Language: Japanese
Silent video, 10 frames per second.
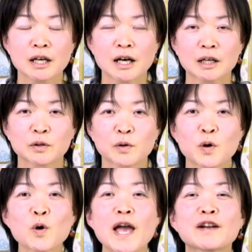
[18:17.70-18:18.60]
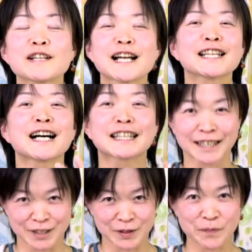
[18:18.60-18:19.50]
あの OL になりたかった
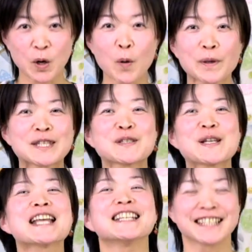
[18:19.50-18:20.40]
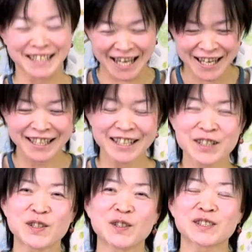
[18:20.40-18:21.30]
んですオフィスレディーにね
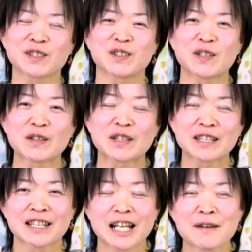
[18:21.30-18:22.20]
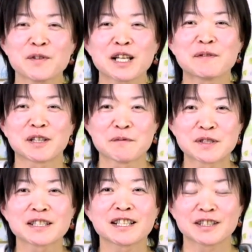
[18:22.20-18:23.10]
こうちょっとテレビドラマの見
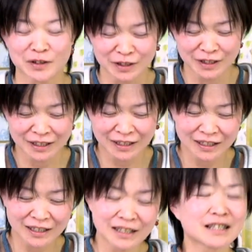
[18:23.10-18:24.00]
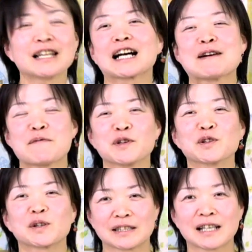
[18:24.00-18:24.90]
過ぎですよ中山美穂
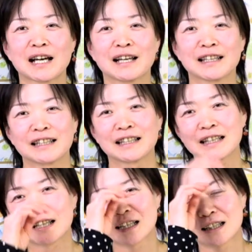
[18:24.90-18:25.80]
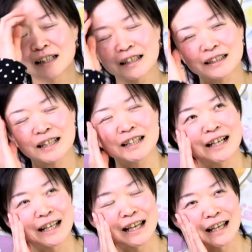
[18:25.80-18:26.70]
とかさなんか何で
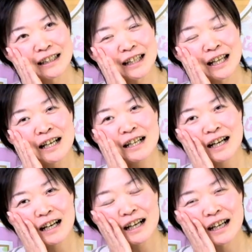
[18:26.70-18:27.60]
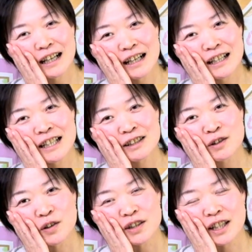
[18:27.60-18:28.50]
あれ田中律
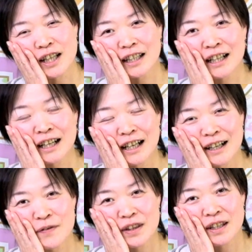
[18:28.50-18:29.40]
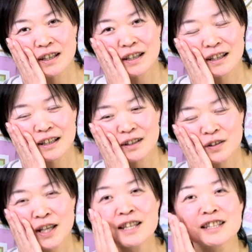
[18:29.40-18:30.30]
子じゃないなんか
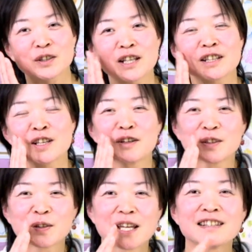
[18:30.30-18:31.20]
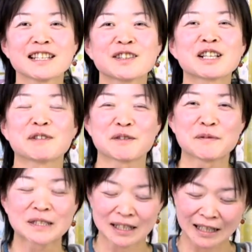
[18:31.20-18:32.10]
トレンディとにかくトレンディードラマの
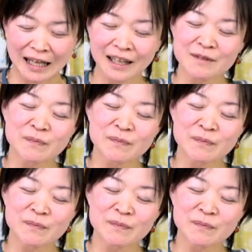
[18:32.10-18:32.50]
見過ぎでね